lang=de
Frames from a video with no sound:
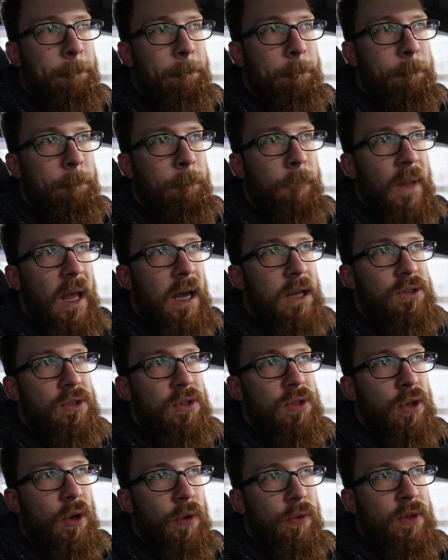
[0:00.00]
Mm, also
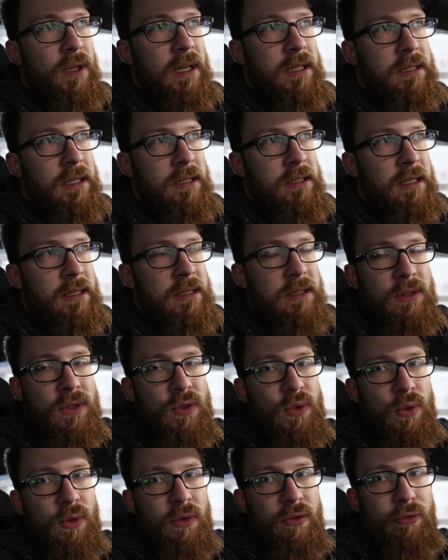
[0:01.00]
ich hoffe, dass das jetzt in
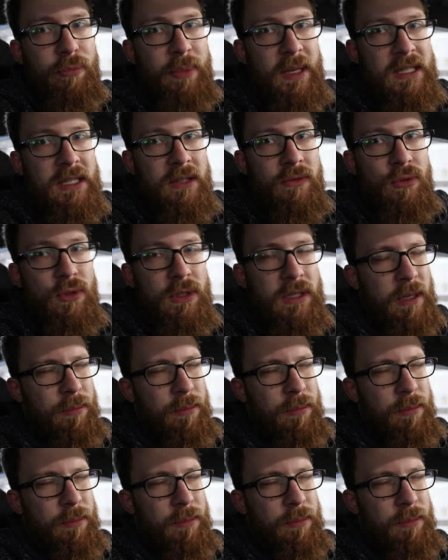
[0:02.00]
Zukunft besser wird.